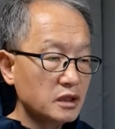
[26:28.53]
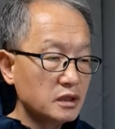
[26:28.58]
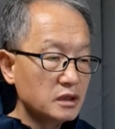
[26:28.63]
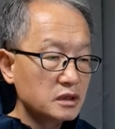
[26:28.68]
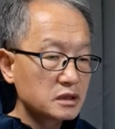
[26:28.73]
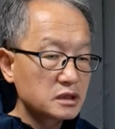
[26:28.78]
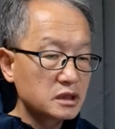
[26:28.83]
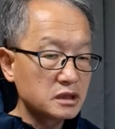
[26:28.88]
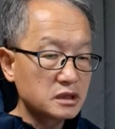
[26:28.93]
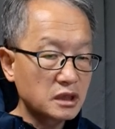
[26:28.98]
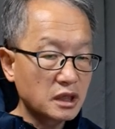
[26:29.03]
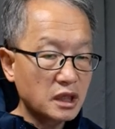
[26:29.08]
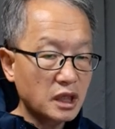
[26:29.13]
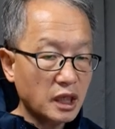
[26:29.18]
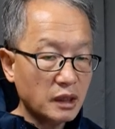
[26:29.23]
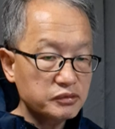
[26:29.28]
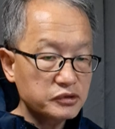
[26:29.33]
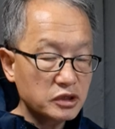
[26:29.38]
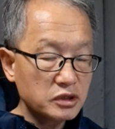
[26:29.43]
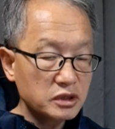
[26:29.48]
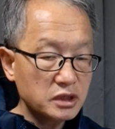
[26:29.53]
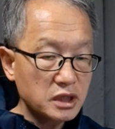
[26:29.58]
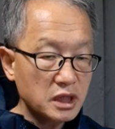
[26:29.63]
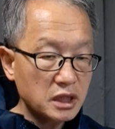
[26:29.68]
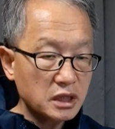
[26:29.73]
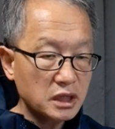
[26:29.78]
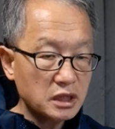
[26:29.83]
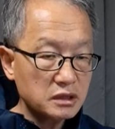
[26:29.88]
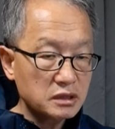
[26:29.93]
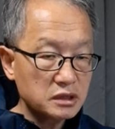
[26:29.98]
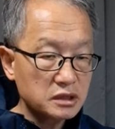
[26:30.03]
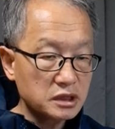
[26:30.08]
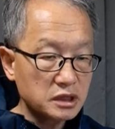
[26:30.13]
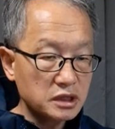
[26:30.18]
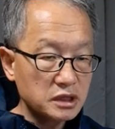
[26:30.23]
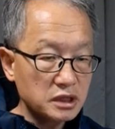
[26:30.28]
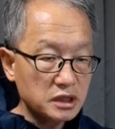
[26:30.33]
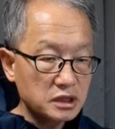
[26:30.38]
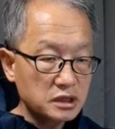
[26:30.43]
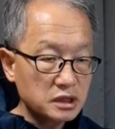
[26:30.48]
게다가 앞서 얘기했듯이
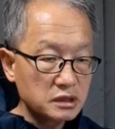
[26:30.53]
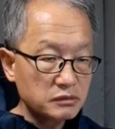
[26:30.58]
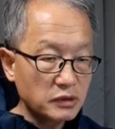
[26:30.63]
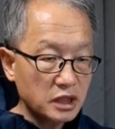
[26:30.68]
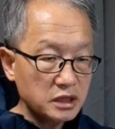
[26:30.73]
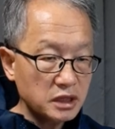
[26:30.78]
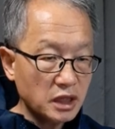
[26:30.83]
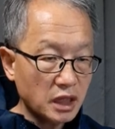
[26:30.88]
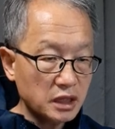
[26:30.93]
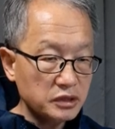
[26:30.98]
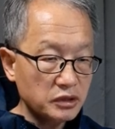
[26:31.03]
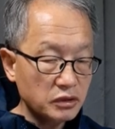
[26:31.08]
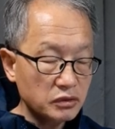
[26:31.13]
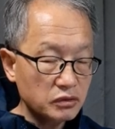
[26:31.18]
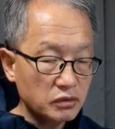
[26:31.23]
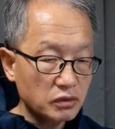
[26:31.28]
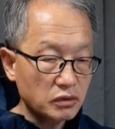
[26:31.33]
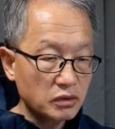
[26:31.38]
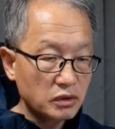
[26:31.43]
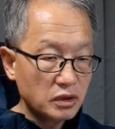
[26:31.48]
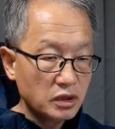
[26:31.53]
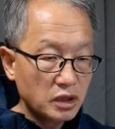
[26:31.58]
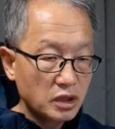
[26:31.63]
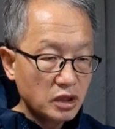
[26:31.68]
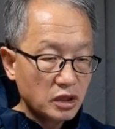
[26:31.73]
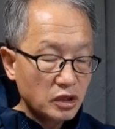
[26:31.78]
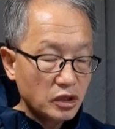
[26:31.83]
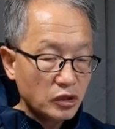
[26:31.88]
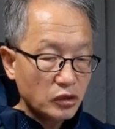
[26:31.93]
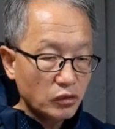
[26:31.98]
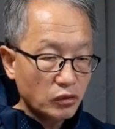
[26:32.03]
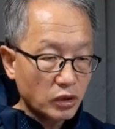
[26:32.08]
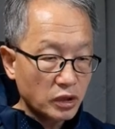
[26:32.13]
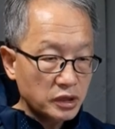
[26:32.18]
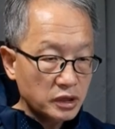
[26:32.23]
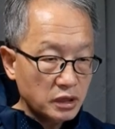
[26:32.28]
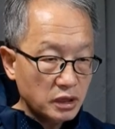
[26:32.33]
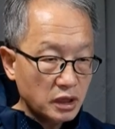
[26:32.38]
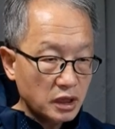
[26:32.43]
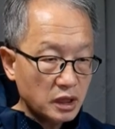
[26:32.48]
이승만이 아니어도
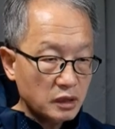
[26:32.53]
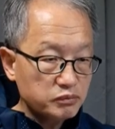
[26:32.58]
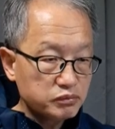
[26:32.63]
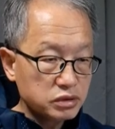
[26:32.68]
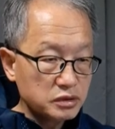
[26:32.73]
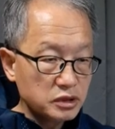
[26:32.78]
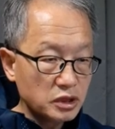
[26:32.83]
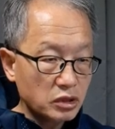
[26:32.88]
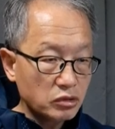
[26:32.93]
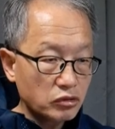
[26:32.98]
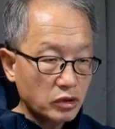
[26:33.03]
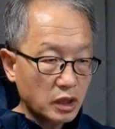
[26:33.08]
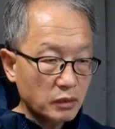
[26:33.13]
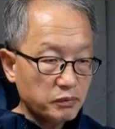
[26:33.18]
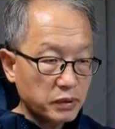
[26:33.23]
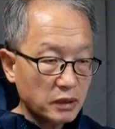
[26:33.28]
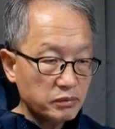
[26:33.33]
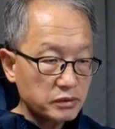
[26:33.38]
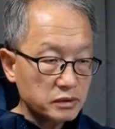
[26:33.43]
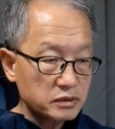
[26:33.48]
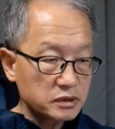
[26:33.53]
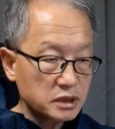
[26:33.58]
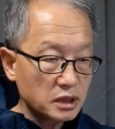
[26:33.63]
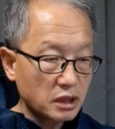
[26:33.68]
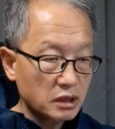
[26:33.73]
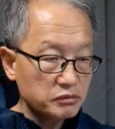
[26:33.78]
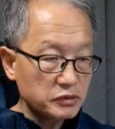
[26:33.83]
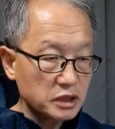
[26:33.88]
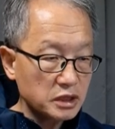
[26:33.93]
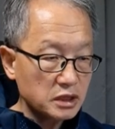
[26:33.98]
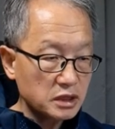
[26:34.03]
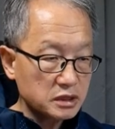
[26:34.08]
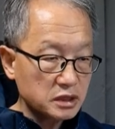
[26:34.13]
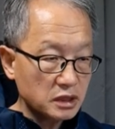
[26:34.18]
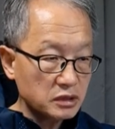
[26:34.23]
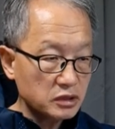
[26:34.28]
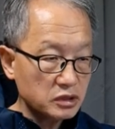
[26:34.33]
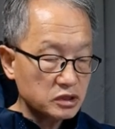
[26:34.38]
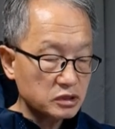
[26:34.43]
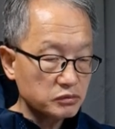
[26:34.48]
원래 분열과 파벌 싸움이
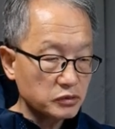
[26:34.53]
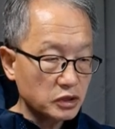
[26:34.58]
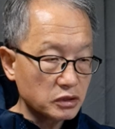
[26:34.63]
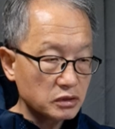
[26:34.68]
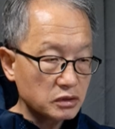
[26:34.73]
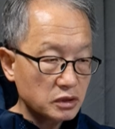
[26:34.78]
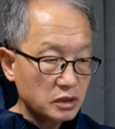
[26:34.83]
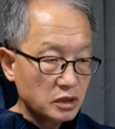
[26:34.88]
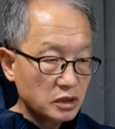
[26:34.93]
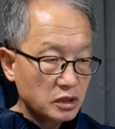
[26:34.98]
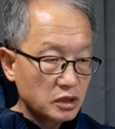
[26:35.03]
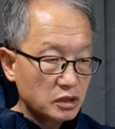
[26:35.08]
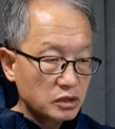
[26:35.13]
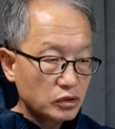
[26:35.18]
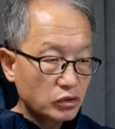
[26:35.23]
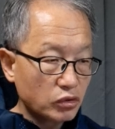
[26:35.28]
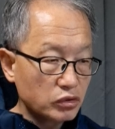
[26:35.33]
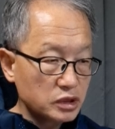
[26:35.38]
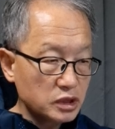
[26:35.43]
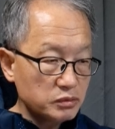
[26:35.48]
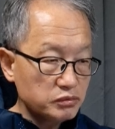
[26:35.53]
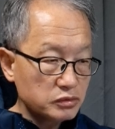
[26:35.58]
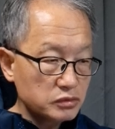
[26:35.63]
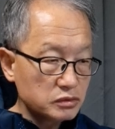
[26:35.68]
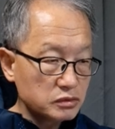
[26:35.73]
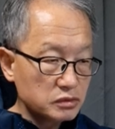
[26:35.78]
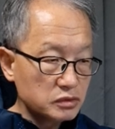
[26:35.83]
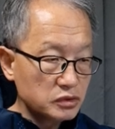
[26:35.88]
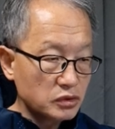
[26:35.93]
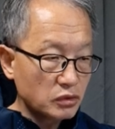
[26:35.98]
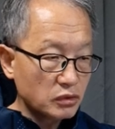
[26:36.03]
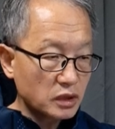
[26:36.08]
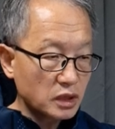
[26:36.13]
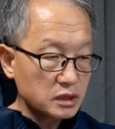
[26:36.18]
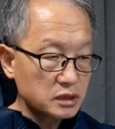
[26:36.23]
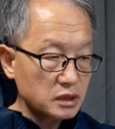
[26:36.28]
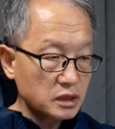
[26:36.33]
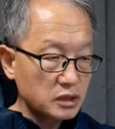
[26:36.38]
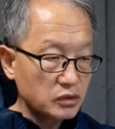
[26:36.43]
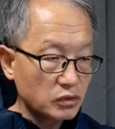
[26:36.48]
일상이었으며
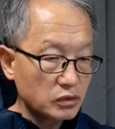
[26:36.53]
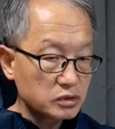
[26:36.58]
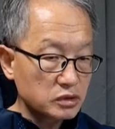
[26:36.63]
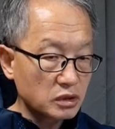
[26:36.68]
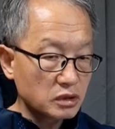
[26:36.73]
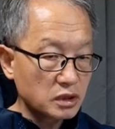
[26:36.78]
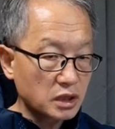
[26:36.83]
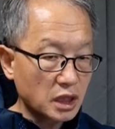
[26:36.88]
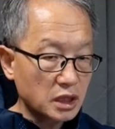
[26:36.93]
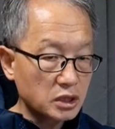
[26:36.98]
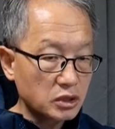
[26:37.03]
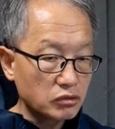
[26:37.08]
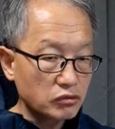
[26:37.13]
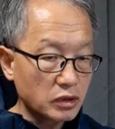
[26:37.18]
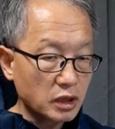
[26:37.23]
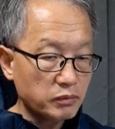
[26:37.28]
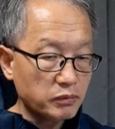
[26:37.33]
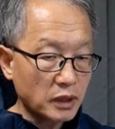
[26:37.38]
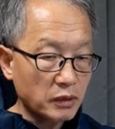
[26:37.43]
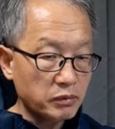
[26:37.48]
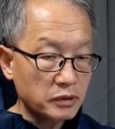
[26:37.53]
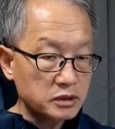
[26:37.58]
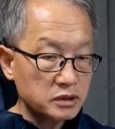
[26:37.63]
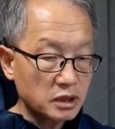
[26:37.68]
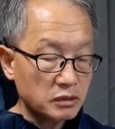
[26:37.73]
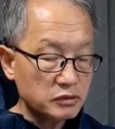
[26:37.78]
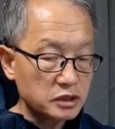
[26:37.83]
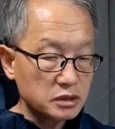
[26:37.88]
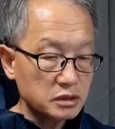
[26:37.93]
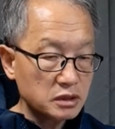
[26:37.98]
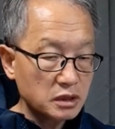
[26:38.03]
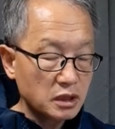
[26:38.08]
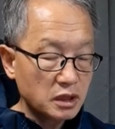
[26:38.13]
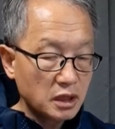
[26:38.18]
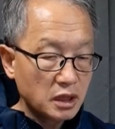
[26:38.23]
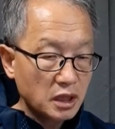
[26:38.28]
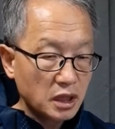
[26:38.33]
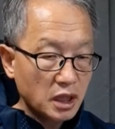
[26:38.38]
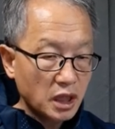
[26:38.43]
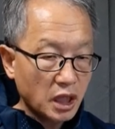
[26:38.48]
독립운동가들의 노선 갈등과 파벌 싸움은
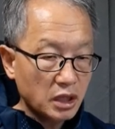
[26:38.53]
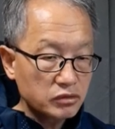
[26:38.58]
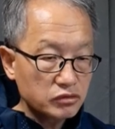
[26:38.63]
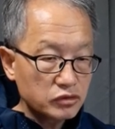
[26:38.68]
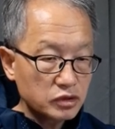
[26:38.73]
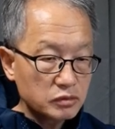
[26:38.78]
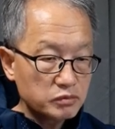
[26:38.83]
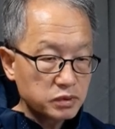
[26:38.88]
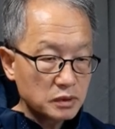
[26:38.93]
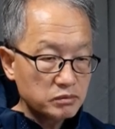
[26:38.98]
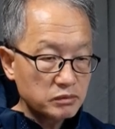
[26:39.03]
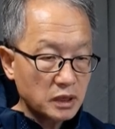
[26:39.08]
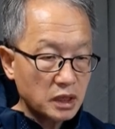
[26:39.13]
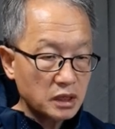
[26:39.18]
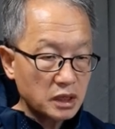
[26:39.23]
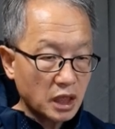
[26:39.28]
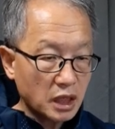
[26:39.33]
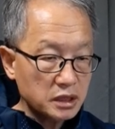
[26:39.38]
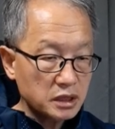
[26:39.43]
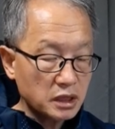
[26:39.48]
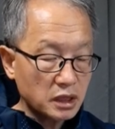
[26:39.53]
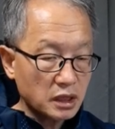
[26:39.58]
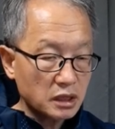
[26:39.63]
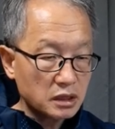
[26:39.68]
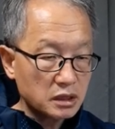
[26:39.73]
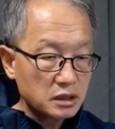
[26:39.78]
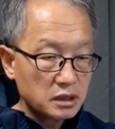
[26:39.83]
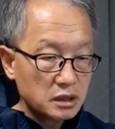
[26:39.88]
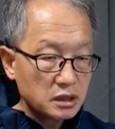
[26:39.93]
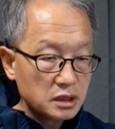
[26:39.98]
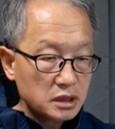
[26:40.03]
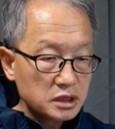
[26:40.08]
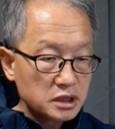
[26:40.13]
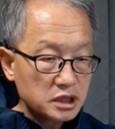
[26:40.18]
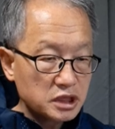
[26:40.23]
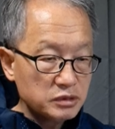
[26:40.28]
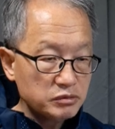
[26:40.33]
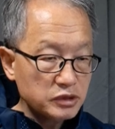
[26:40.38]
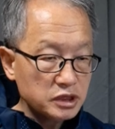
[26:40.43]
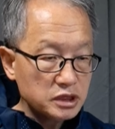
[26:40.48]
한국뿐만 아니라
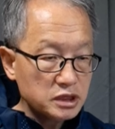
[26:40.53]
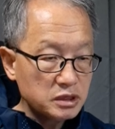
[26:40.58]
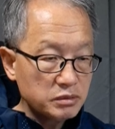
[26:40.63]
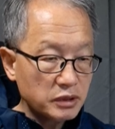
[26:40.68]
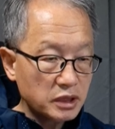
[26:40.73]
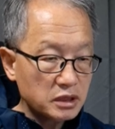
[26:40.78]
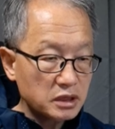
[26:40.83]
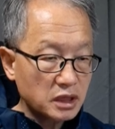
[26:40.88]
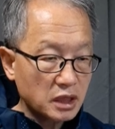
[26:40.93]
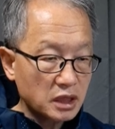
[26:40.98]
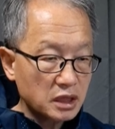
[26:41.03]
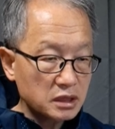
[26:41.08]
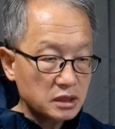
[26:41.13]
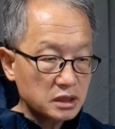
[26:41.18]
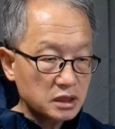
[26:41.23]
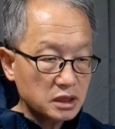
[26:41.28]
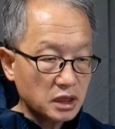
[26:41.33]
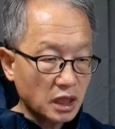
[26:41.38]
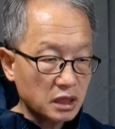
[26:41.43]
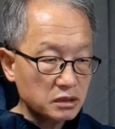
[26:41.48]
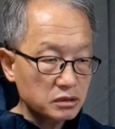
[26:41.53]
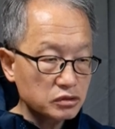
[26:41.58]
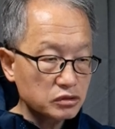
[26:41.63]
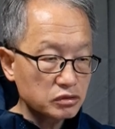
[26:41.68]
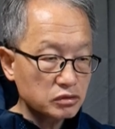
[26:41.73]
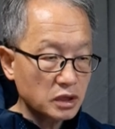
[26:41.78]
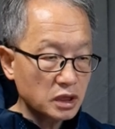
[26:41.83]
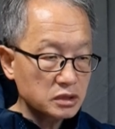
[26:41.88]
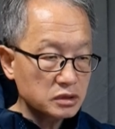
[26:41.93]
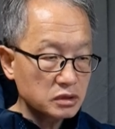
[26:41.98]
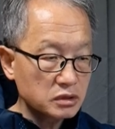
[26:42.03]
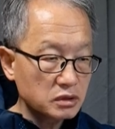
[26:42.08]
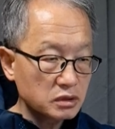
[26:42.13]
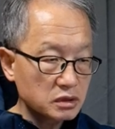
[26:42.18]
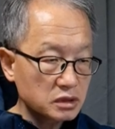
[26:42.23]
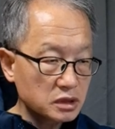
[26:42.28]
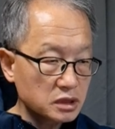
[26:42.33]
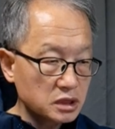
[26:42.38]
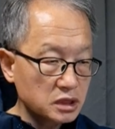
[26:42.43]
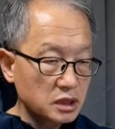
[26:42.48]
식민 지배를 당한 다른 국가에서도
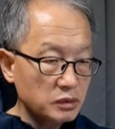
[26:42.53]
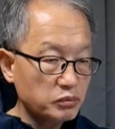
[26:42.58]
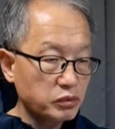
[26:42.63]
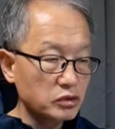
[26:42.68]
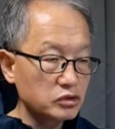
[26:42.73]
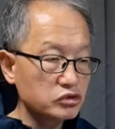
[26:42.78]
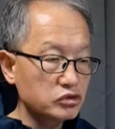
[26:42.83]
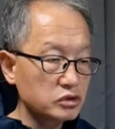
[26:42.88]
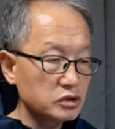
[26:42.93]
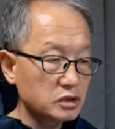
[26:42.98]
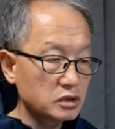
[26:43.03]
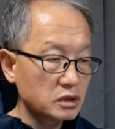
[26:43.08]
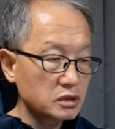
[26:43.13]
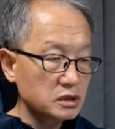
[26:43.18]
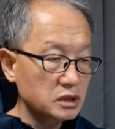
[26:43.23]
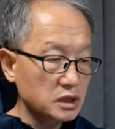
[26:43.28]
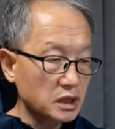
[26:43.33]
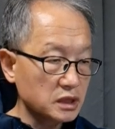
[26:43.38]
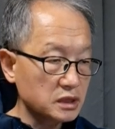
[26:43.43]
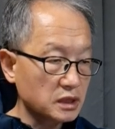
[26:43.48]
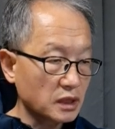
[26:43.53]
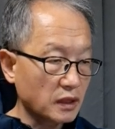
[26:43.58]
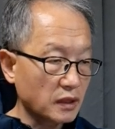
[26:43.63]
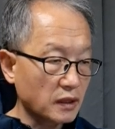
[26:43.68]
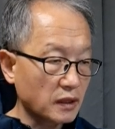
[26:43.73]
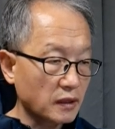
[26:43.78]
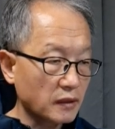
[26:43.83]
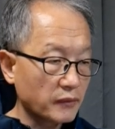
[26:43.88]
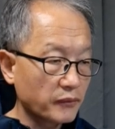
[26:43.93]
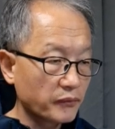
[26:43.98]
들 흔히 볼 수 있던 얘기다.